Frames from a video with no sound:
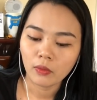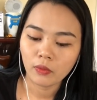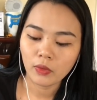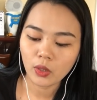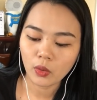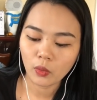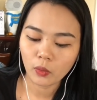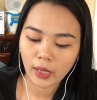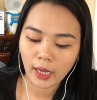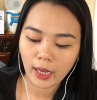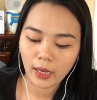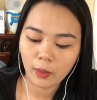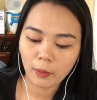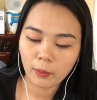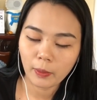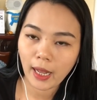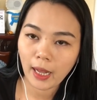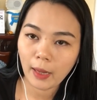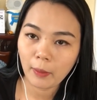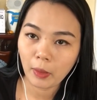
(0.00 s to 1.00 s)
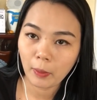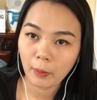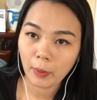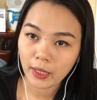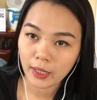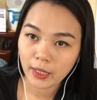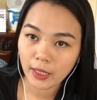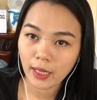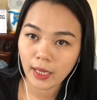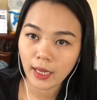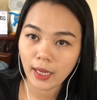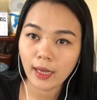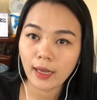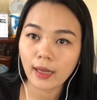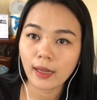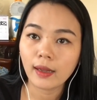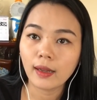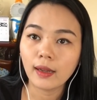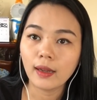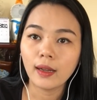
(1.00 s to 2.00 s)
Ví dụ ngày hôm nay mà bị đi ha,
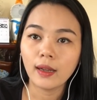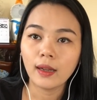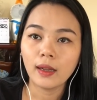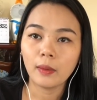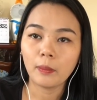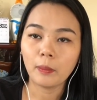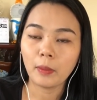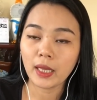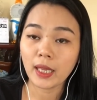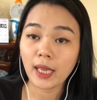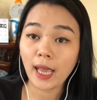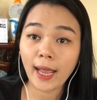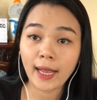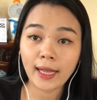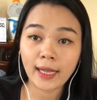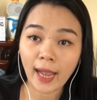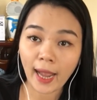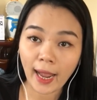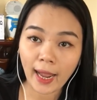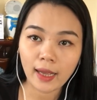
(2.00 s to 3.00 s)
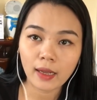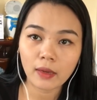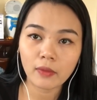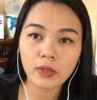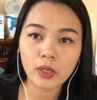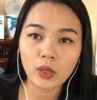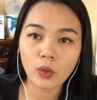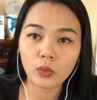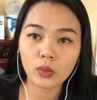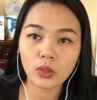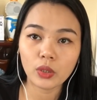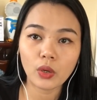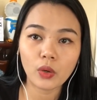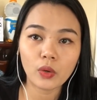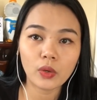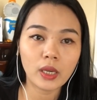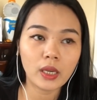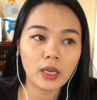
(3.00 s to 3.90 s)
bị ai gạt, ví dụ như đôi